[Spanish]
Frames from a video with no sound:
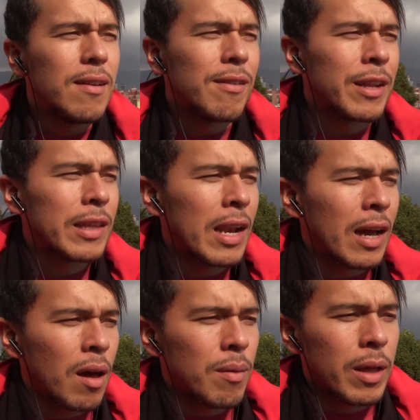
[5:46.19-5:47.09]
frente a la
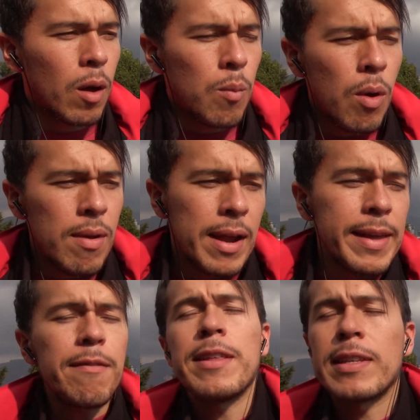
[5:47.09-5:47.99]
cámara, cómo
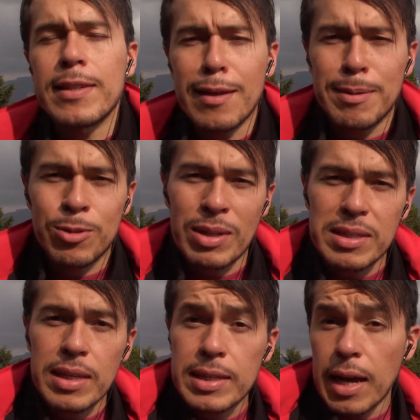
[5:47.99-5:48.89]
hablaría frente a estas personas
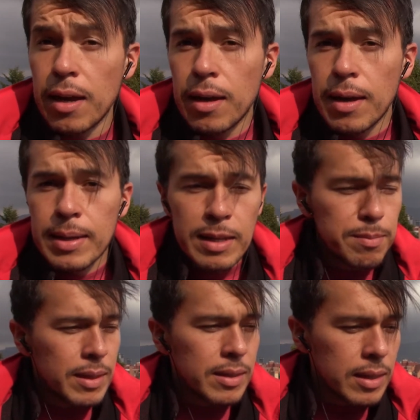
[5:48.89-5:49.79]
si ya les
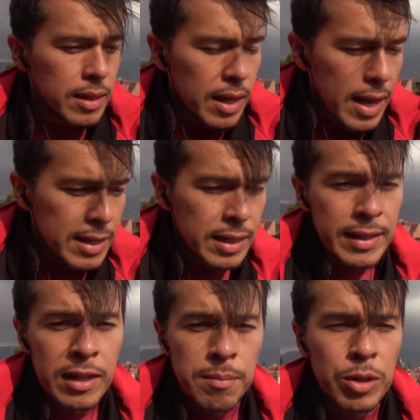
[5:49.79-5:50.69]
vendí ese
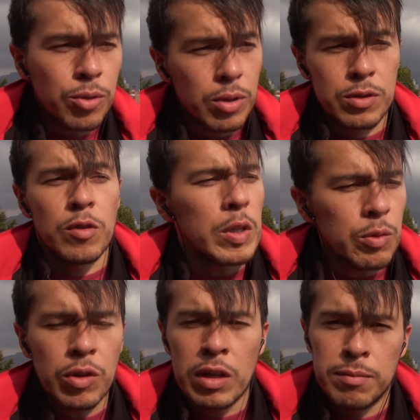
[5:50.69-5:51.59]
entrenamiento que estoy
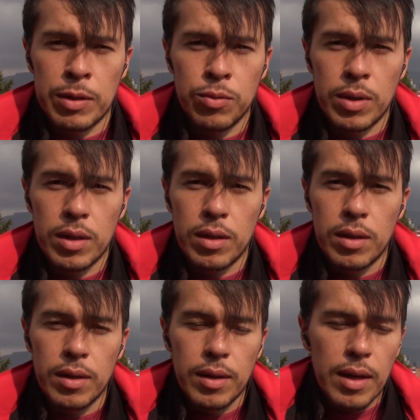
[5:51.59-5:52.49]
seguro que les va a ayudar,
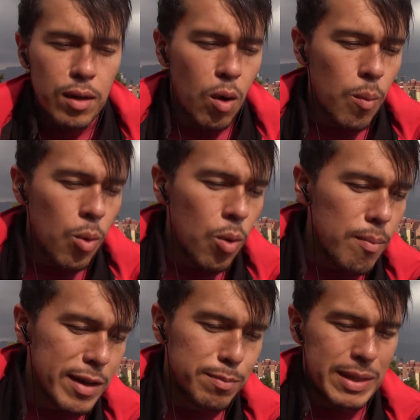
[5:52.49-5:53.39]
cómo
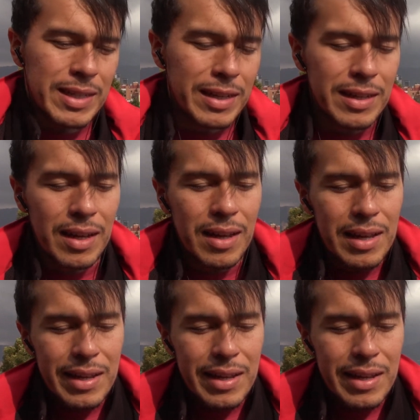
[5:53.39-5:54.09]
me expresaría,